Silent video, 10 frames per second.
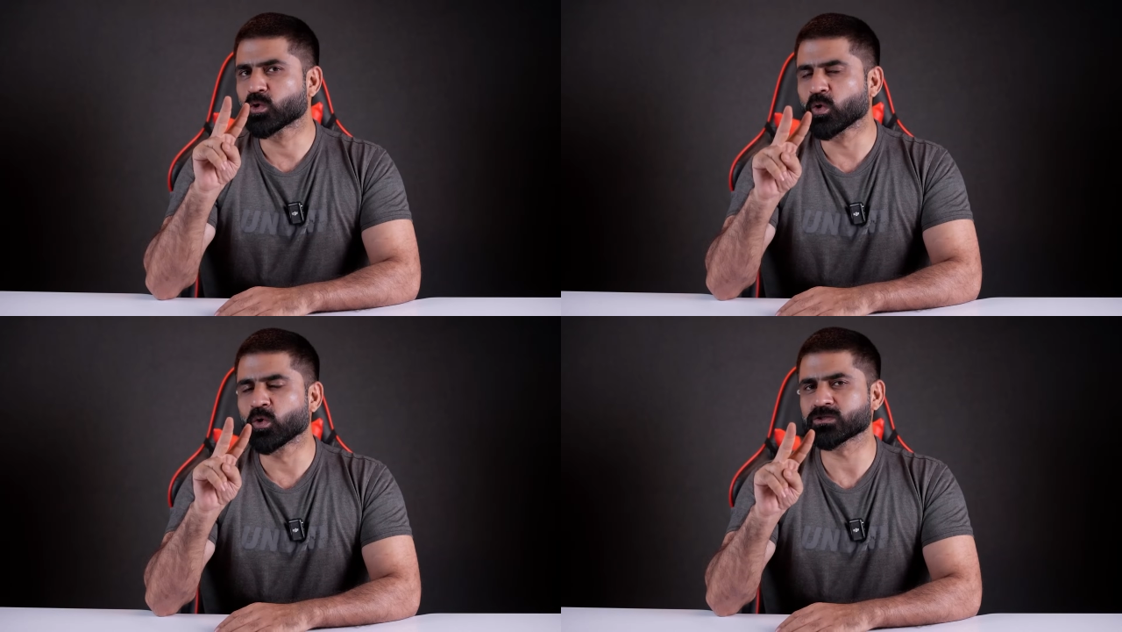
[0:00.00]

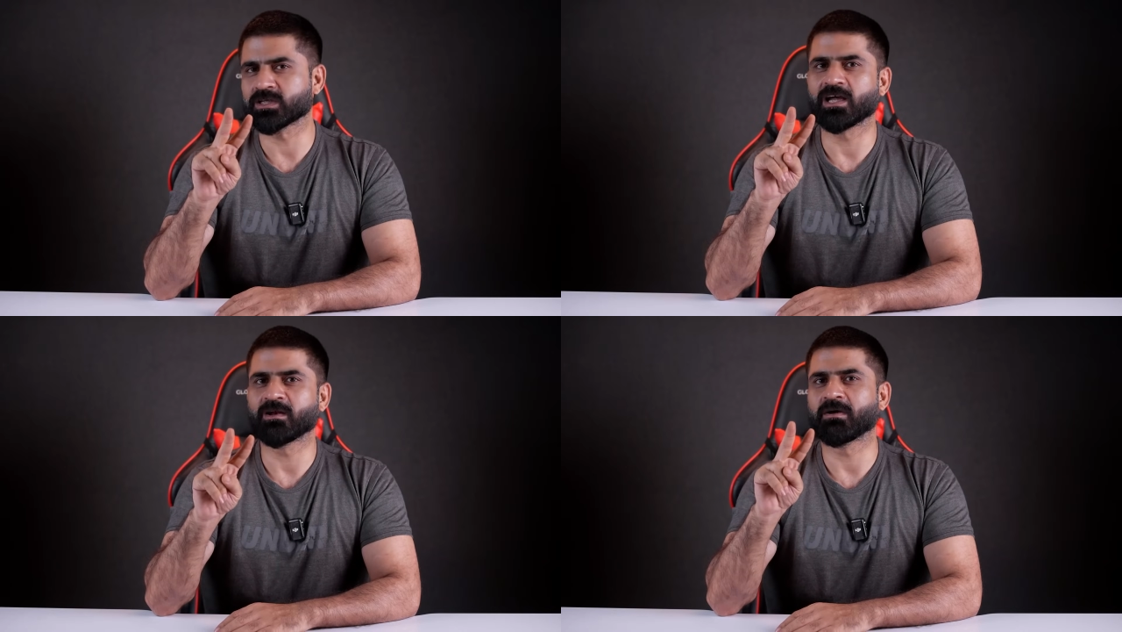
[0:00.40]
दो
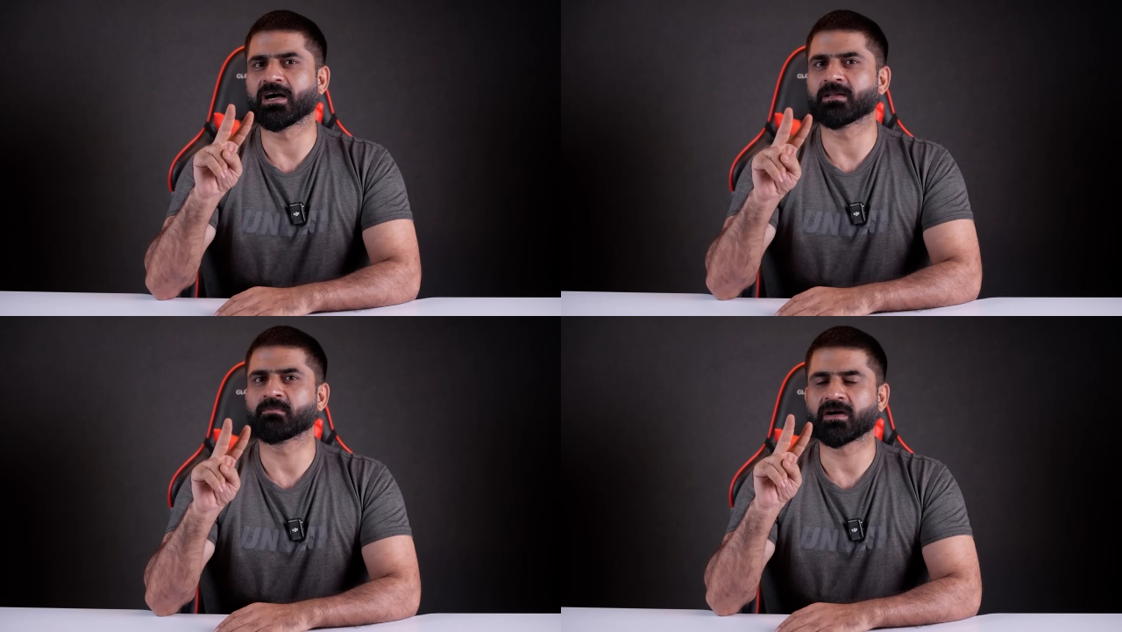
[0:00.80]
साल
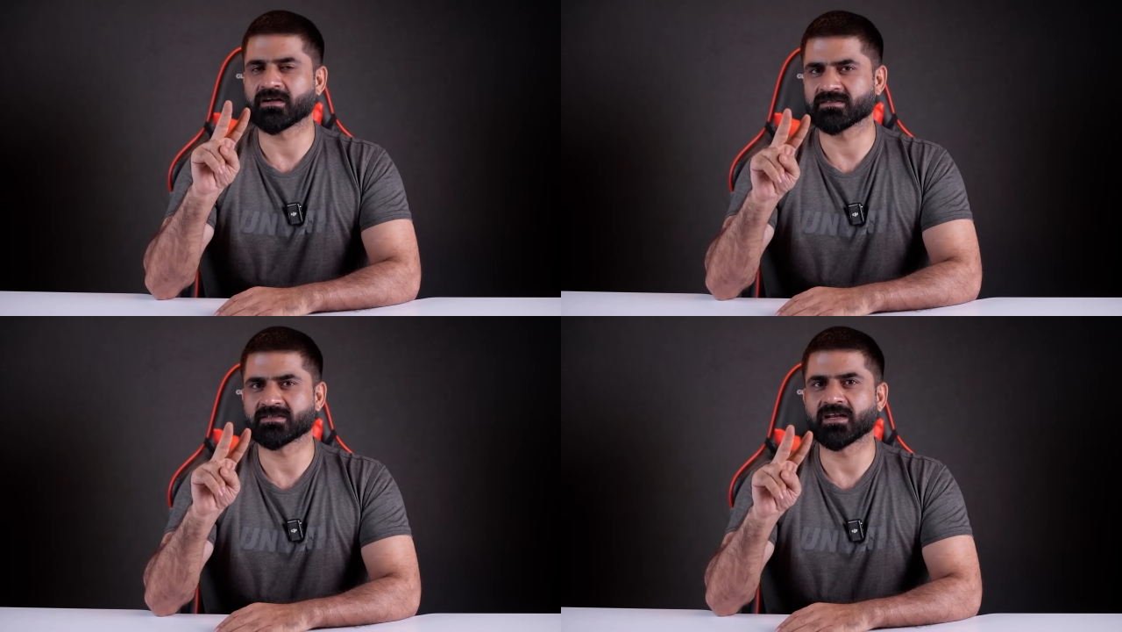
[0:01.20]
बाद
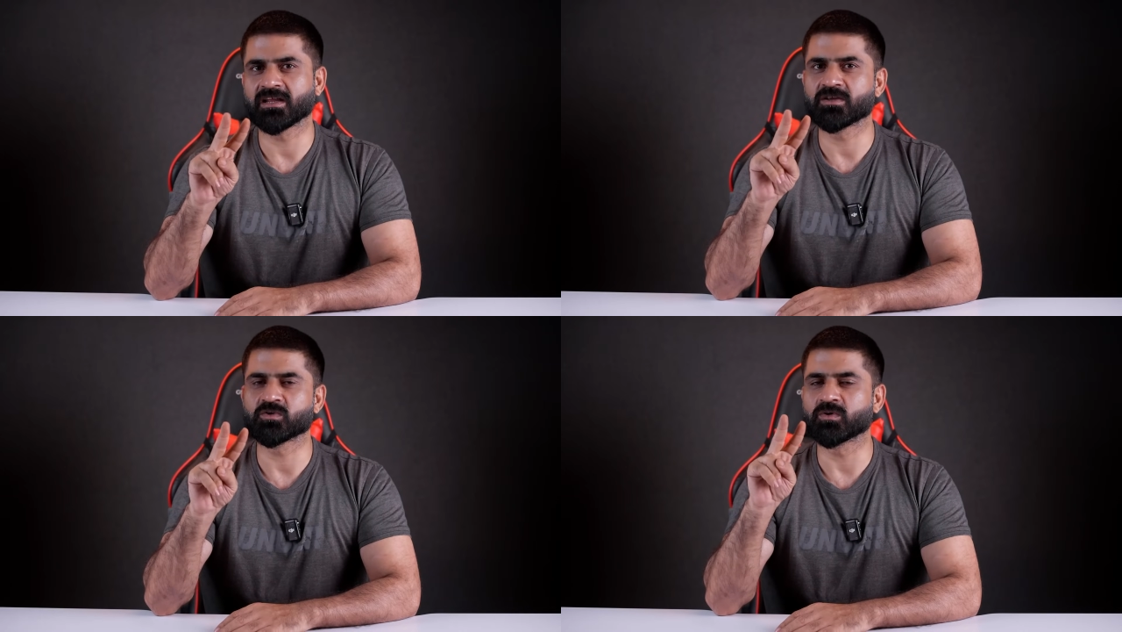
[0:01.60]

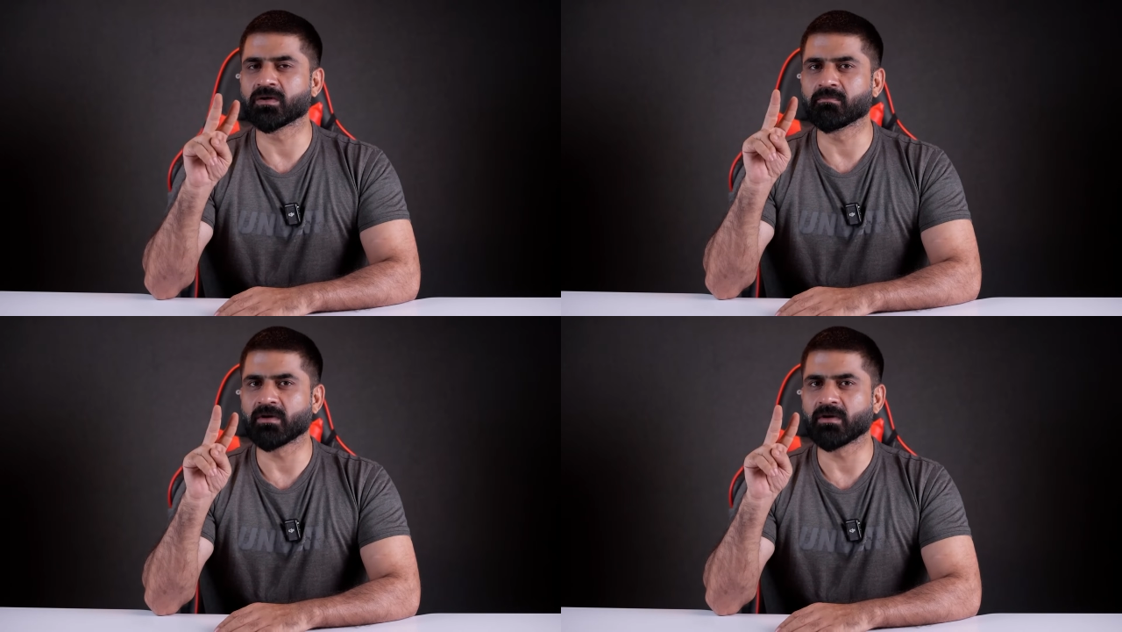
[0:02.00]
पाकिस्तान की जो